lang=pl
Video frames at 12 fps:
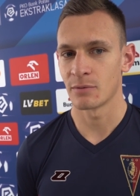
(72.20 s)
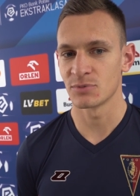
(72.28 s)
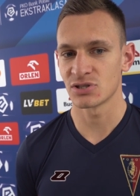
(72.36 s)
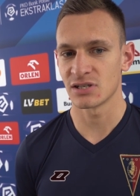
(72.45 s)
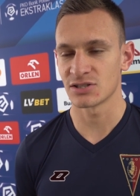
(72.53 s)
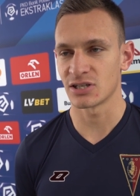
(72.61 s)

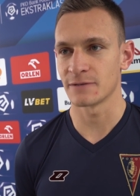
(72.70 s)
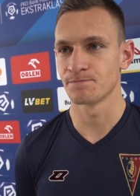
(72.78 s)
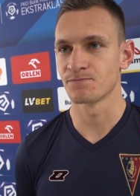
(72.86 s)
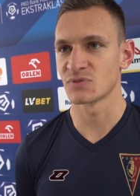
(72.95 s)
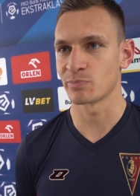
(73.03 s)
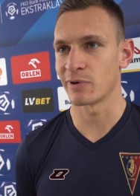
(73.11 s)
myślę, że
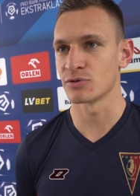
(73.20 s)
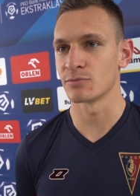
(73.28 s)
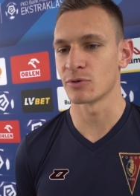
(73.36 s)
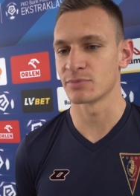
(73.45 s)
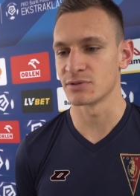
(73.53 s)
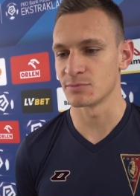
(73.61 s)
z
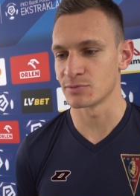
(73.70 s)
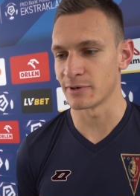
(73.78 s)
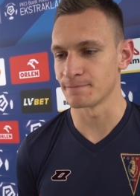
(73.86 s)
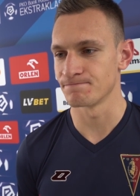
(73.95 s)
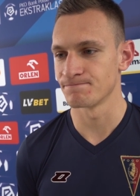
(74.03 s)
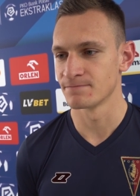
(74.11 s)
pełnym
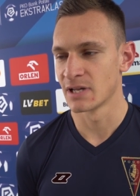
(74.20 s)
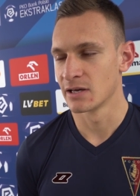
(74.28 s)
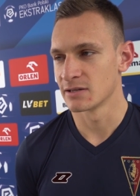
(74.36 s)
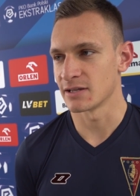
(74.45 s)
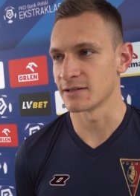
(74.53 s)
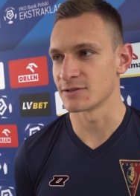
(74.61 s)
optymizmem
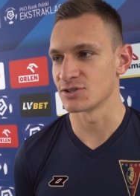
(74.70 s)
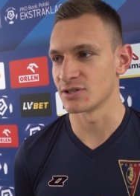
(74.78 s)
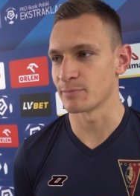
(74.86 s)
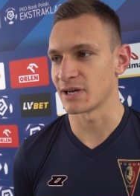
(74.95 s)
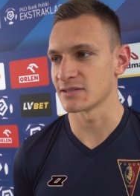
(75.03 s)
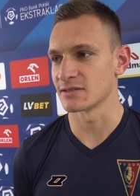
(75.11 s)
ten
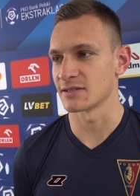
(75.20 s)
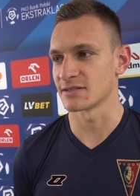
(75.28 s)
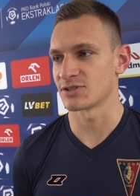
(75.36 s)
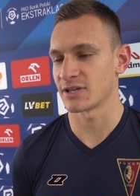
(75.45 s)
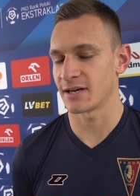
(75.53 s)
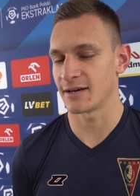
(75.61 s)
tydzień pracy
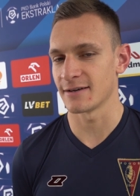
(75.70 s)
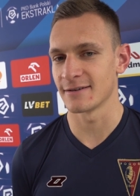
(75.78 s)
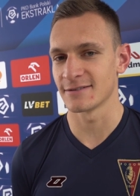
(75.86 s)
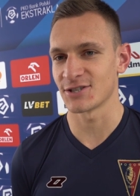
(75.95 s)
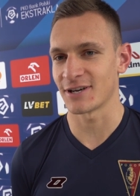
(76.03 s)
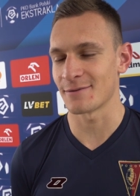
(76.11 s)
nas czeka i
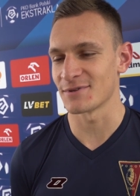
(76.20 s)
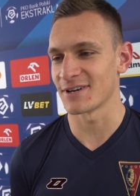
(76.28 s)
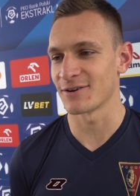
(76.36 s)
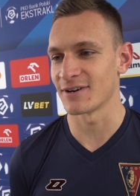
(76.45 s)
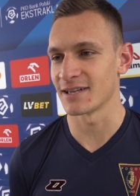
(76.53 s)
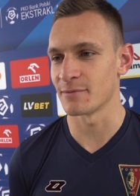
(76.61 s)
czekamy
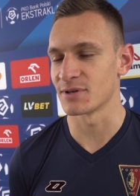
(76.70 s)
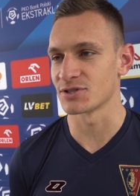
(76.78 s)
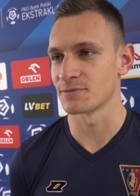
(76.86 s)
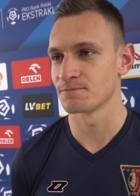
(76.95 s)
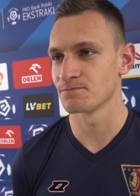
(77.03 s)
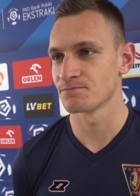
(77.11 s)
na kolejne mecze.